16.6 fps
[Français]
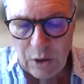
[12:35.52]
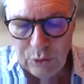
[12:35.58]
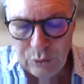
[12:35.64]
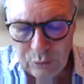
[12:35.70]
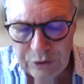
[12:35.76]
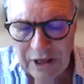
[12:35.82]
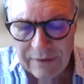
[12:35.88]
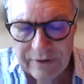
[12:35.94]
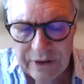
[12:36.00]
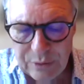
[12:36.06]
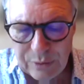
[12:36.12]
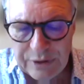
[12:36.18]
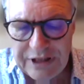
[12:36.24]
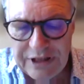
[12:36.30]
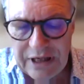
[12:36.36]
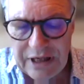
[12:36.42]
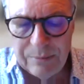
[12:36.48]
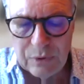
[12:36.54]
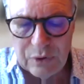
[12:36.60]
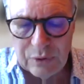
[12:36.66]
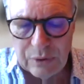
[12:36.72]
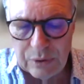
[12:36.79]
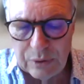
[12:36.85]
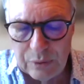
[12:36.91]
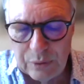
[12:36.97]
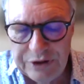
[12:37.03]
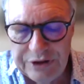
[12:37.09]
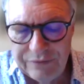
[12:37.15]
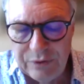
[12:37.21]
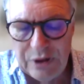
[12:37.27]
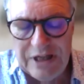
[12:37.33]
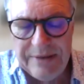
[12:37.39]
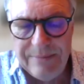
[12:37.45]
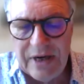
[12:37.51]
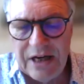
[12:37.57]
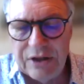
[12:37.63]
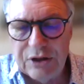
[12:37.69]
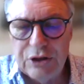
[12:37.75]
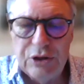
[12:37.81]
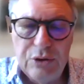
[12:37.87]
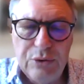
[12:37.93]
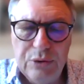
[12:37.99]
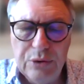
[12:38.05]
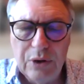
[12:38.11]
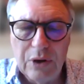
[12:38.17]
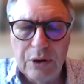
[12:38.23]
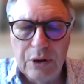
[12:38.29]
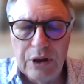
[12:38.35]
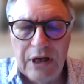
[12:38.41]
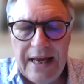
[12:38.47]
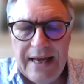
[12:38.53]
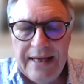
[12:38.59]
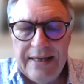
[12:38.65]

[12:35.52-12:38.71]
Nous travaillons également au niveau de sur euh,